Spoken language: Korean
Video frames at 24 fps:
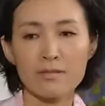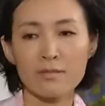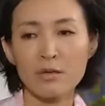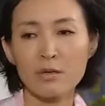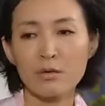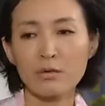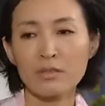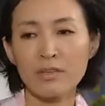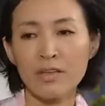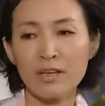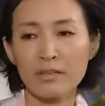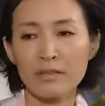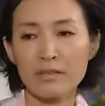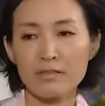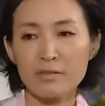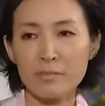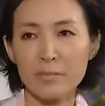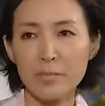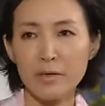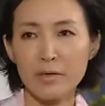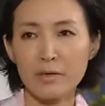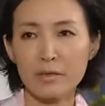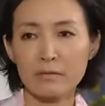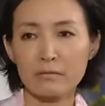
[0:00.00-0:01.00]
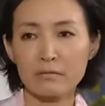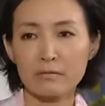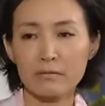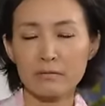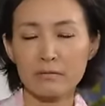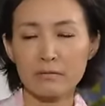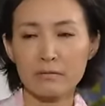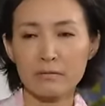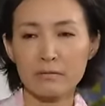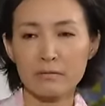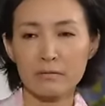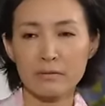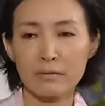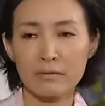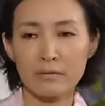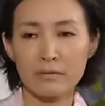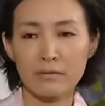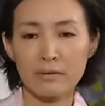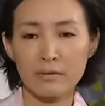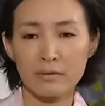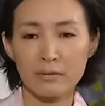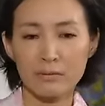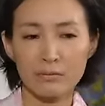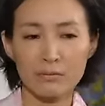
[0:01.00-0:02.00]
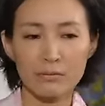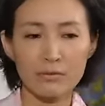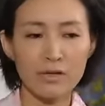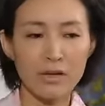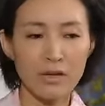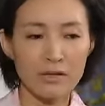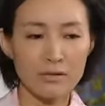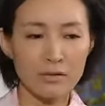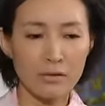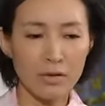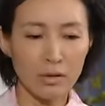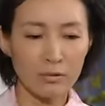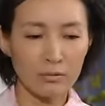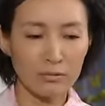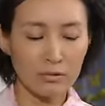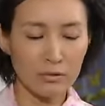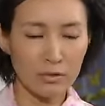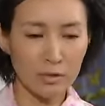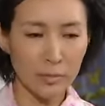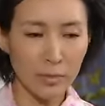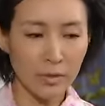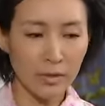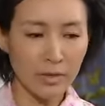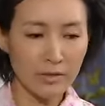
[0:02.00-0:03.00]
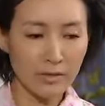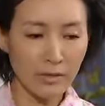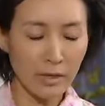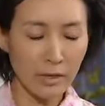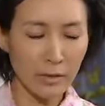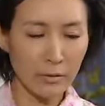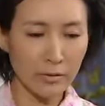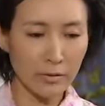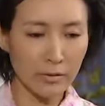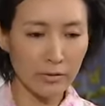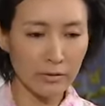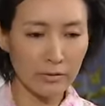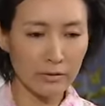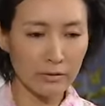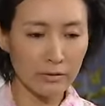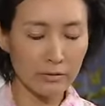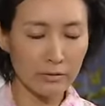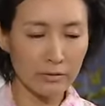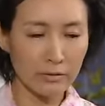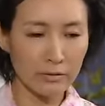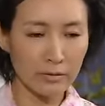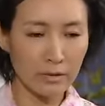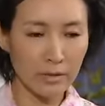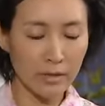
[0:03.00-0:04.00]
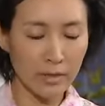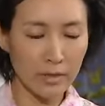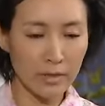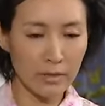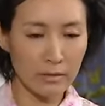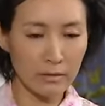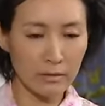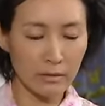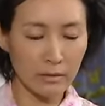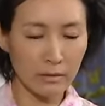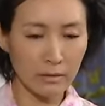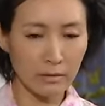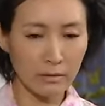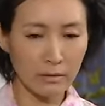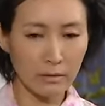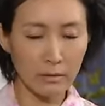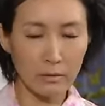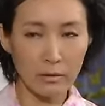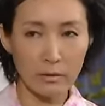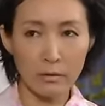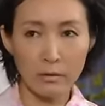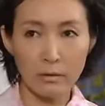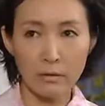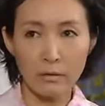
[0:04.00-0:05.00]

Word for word: 친척은 아니지만 우리 가족하고는 특별한 사연이 있는 아가씨인데